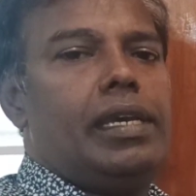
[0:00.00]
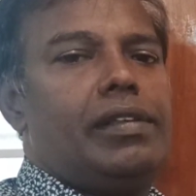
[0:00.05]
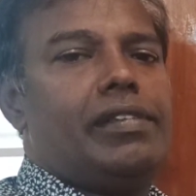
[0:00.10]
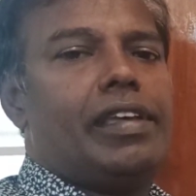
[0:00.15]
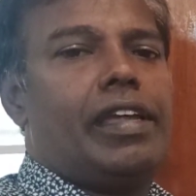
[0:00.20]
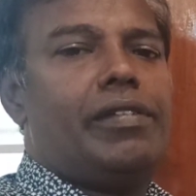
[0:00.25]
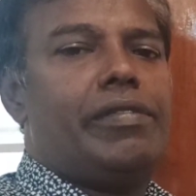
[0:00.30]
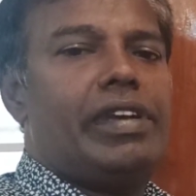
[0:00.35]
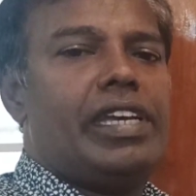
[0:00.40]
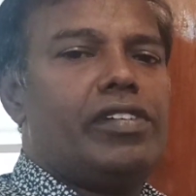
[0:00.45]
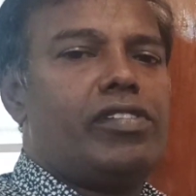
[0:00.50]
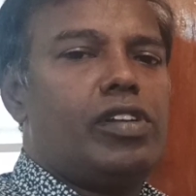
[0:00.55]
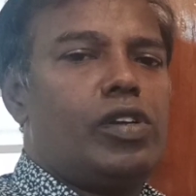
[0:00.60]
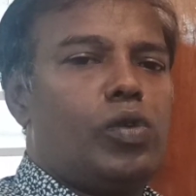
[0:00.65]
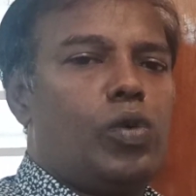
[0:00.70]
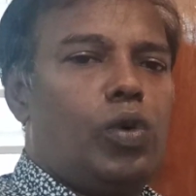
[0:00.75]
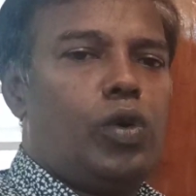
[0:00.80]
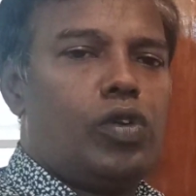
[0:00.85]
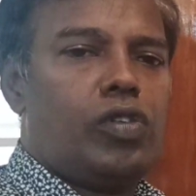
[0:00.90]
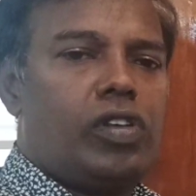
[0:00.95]
சர்டிஃபிகேஷன்
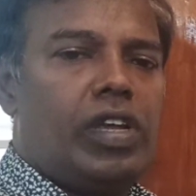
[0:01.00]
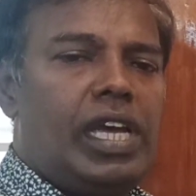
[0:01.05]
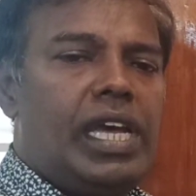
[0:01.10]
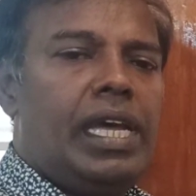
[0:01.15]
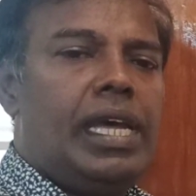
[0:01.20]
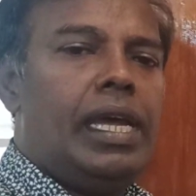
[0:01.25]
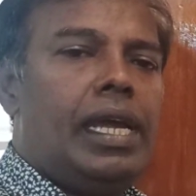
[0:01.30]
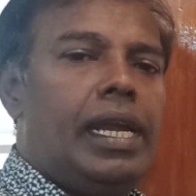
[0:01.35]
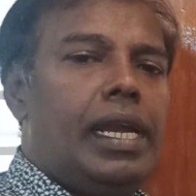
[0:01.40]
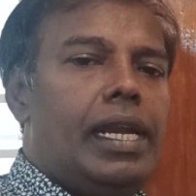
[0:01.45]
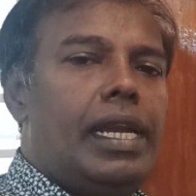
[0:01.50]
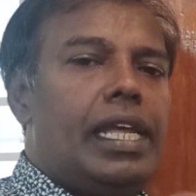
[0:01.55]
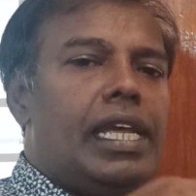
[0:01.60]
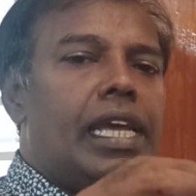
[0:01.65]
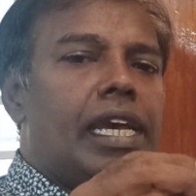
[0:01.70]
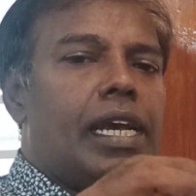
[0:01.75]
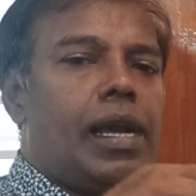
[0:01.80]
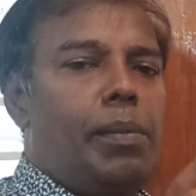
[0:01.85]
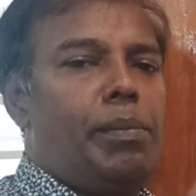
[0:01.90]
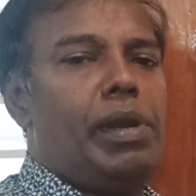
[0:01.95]
கோர்ஸை
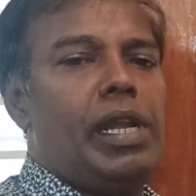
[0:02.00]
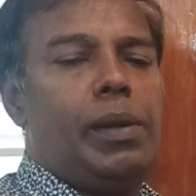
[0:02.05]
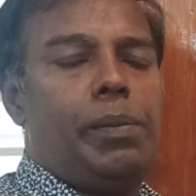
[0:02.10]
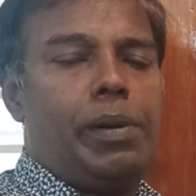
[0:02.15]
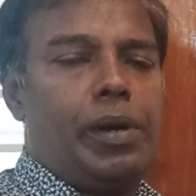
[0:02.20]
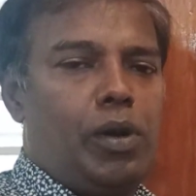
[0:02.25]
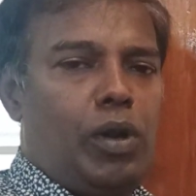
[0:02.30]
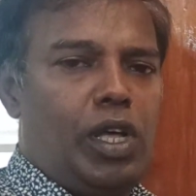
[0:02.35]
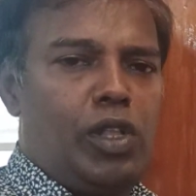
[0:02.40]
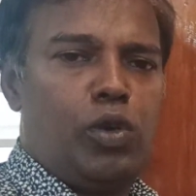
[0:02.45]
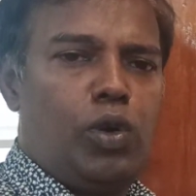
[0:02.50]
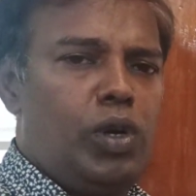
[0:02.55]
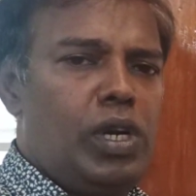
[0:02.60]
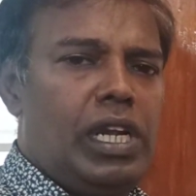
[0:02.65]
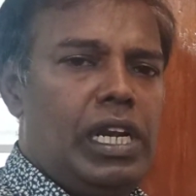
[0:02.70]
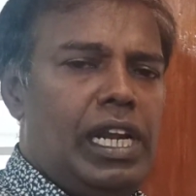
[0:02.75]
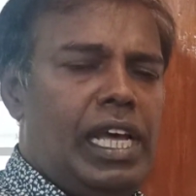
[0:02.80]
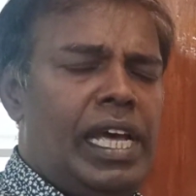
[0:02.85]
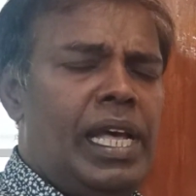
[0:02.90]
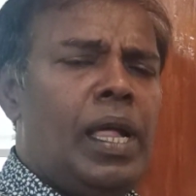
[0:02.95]
நீங்கள் கம்ப்ளீட் பண்ணணும் அது
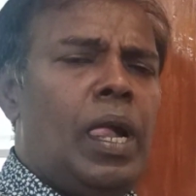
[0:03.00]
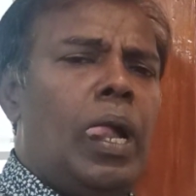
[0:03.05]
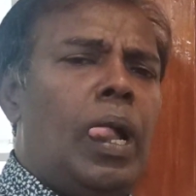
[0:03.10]
ஒன்றும் இல்லை